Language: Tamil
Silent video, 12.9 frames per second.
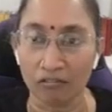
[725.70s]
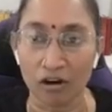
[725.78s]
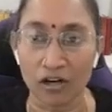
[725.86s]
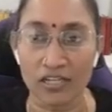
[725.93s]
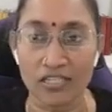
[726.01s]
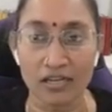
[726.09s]

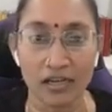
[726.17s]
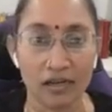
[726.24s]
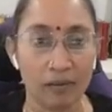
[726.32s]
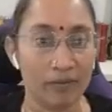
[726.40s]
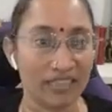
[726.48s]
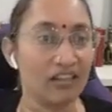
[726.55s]
வாட் இஸ் அ
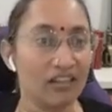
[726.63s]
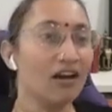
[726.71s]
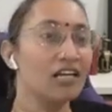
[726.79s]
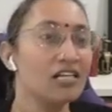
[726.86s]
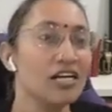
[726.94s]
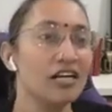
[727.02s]

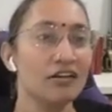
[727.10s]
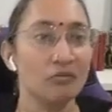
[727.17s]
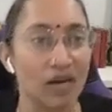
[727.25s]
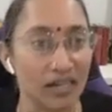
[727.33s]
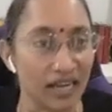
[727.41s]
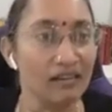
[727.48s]
மெத்தடாலஜி
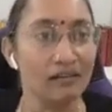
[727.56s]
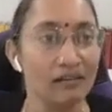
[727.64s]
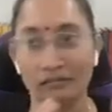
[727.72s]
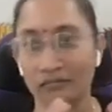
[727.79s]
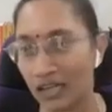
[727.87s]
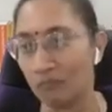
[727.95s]
டு அட்டைன்
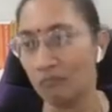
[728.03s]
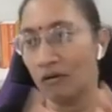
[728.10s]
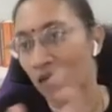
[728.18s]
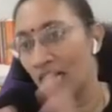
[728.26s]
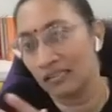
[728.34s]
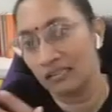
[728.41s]

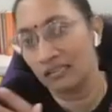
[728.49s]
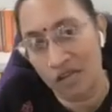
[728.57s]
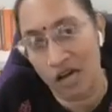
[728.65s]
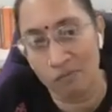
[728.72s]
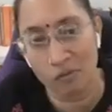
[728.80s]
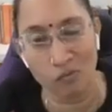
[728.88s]
தர்மம்
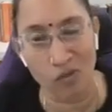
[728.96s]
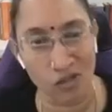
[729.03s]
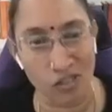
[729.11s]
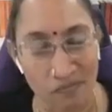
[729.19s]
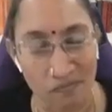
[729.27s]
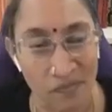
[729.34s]
அர்த்தம் காமம்
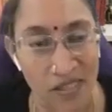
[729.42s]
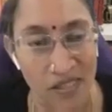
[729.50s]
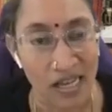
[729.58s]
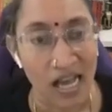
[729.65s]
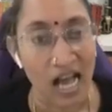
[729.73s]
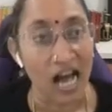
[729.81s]
மோக்ஷம்
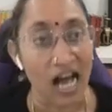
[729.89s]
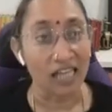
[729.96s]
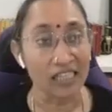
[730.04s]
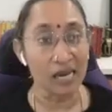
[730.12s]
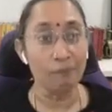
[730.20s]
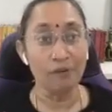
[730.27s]

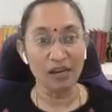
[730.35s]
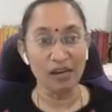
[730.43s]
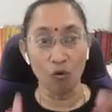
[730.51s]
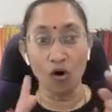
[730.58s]
அது எப்படி